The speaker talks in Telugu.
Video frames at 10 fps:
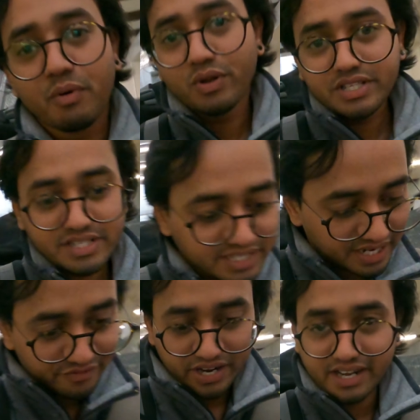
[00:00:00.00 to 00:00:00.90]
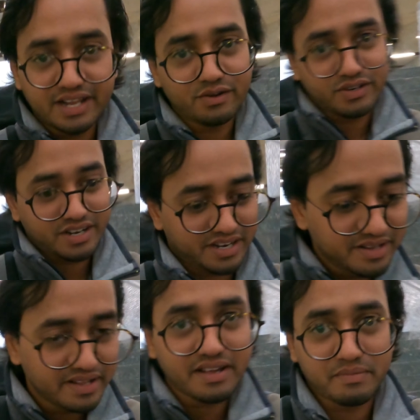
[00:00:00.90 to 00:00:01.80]
పోలీసులు చాలా ఫ్రెండ్లీగా
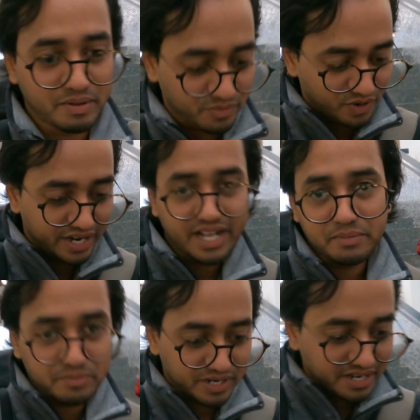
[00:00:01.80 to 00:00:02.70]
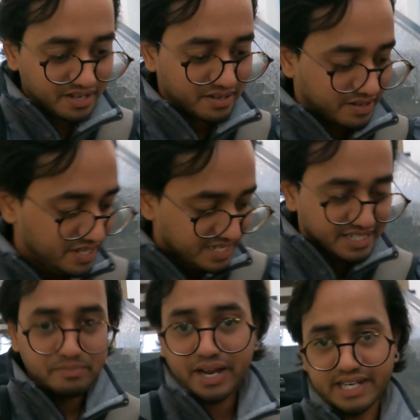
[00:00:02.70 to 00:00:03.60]
ఉన్నాయండి మేము అడిగామన్నమాట
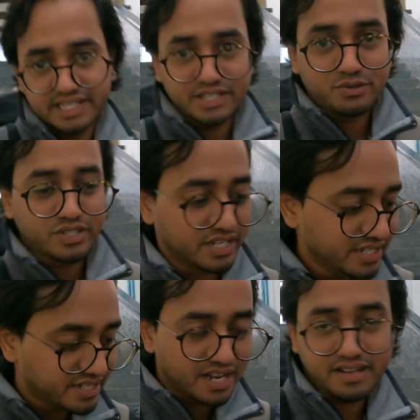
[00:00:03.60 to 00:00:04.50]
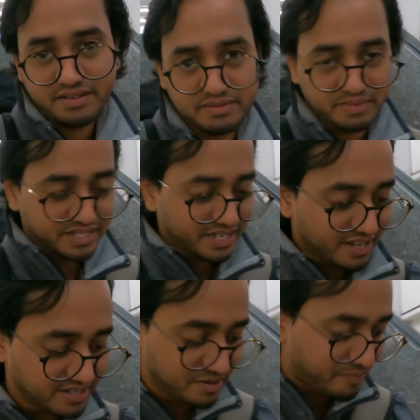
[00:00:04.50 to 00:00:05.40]
సిమ్ ఎక్కడైనా తీసుకొచ్చండి చాలా
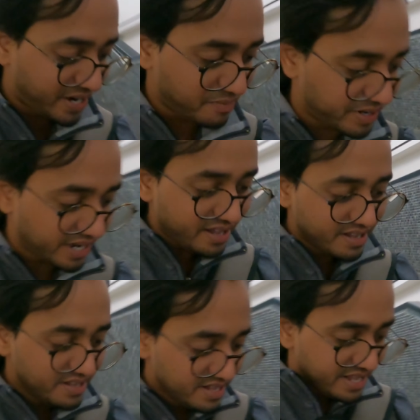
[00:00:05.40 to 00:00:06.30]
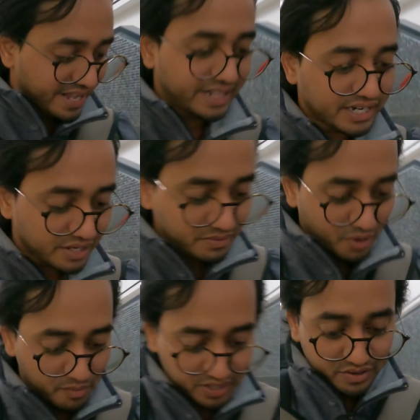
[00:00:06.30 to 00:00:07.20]
మంచిగా చెప్పాడనమాట ఎందుకంటే
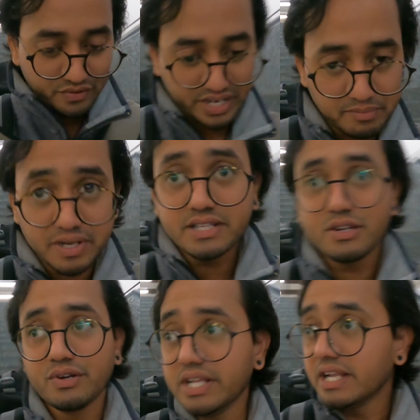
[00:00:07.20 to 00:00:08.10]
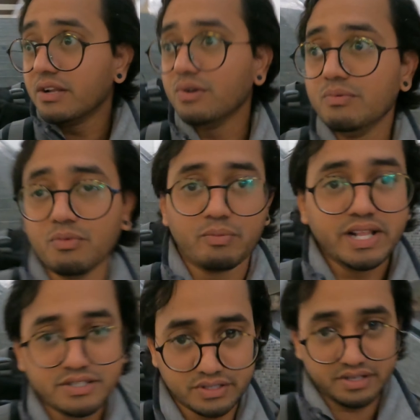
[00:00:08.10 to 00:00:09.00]
మామూలుగా వేరే ప్లేస్లోని వీళ్ళు
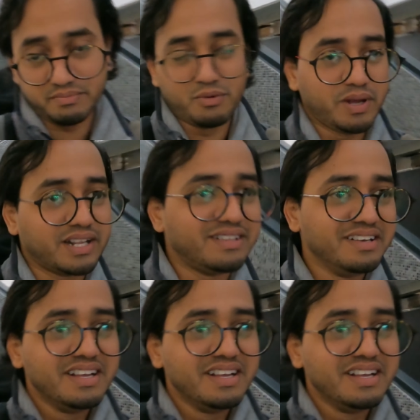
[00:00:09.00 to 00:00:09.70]
మొబైల్ మొబైల్